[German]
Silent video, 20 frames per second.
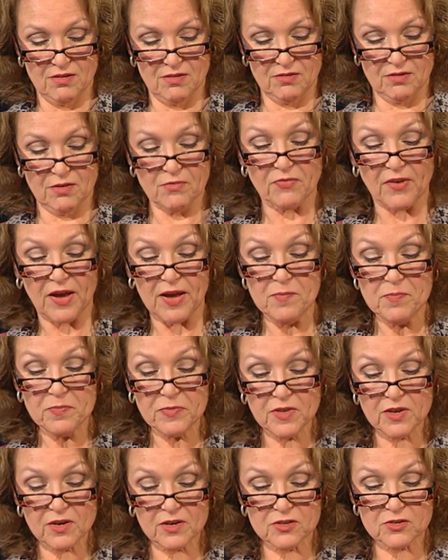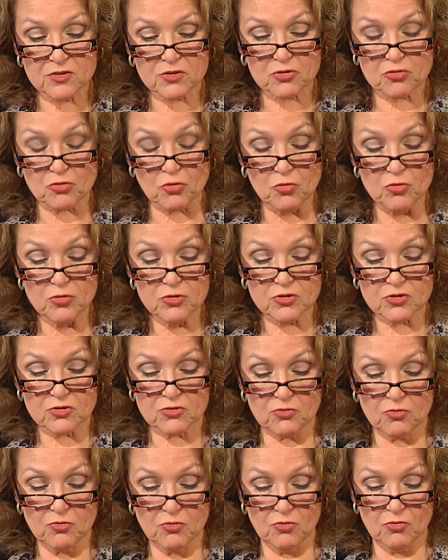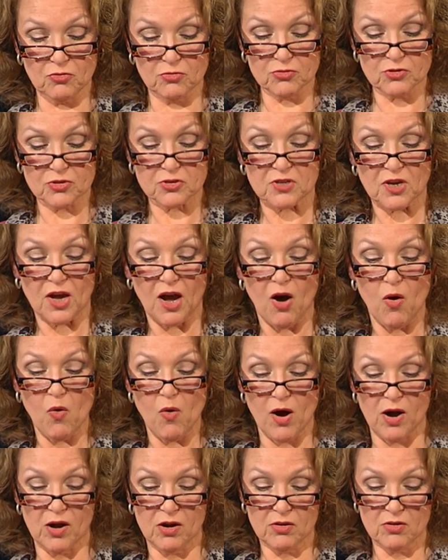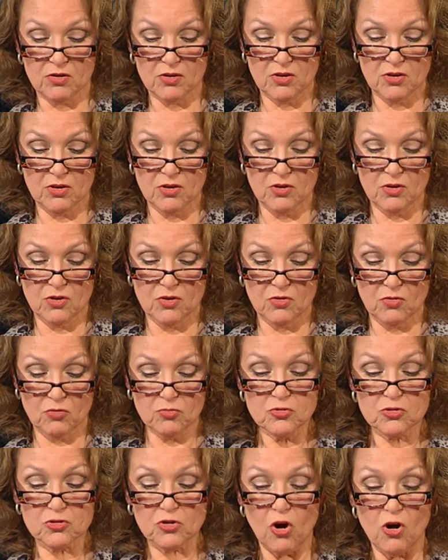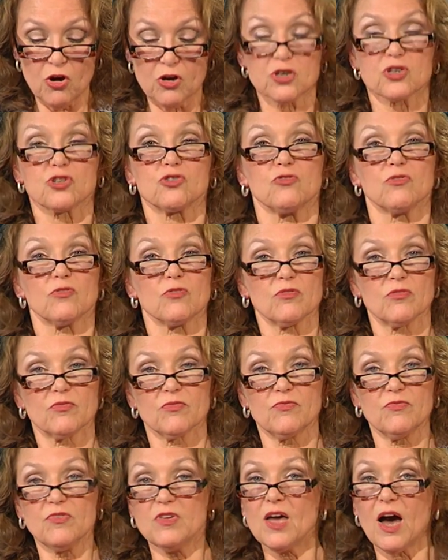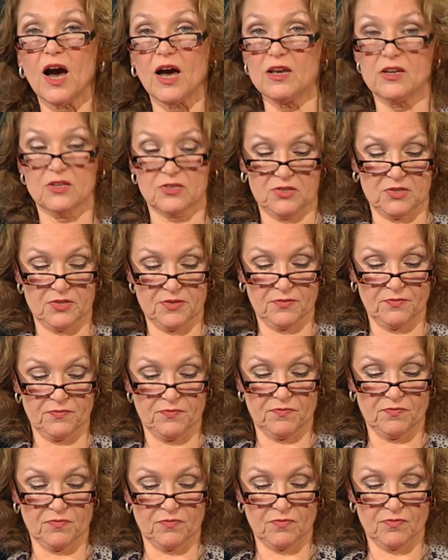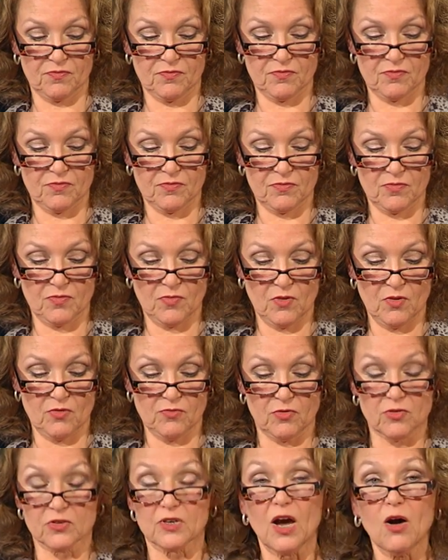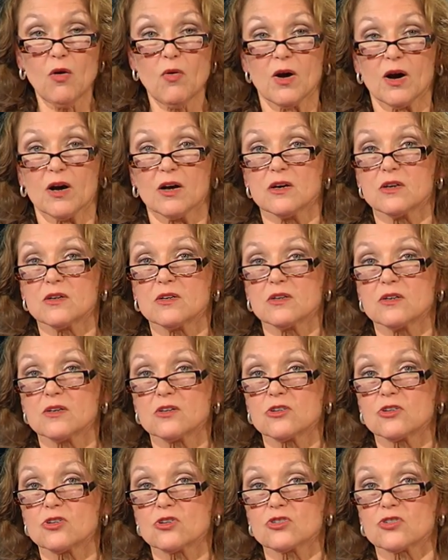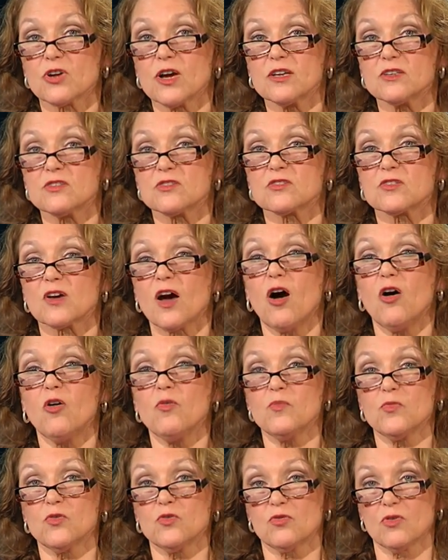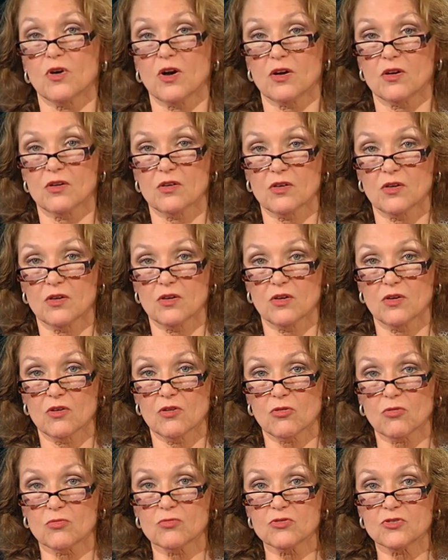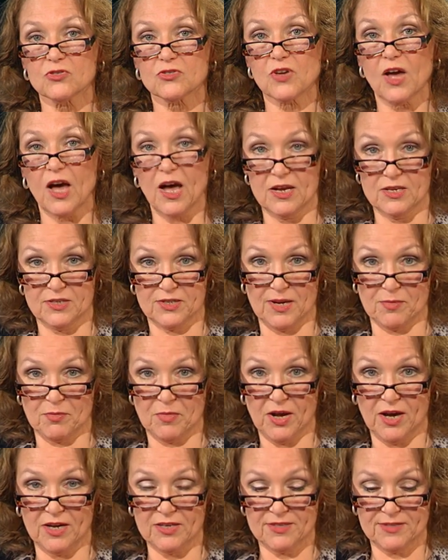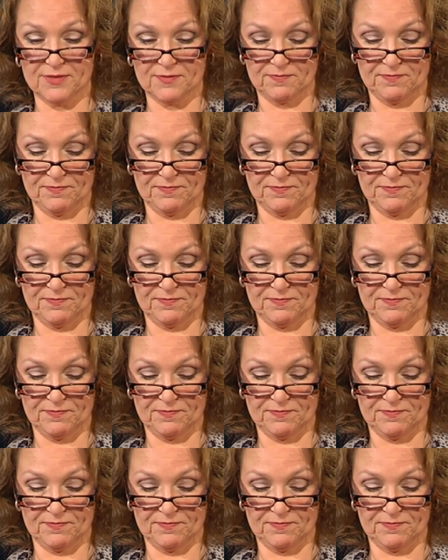Die Fremde ist Tröstung und Trauer und Täuschung wie alles. Von Dauer scheint Traum nur und Einsamkeit.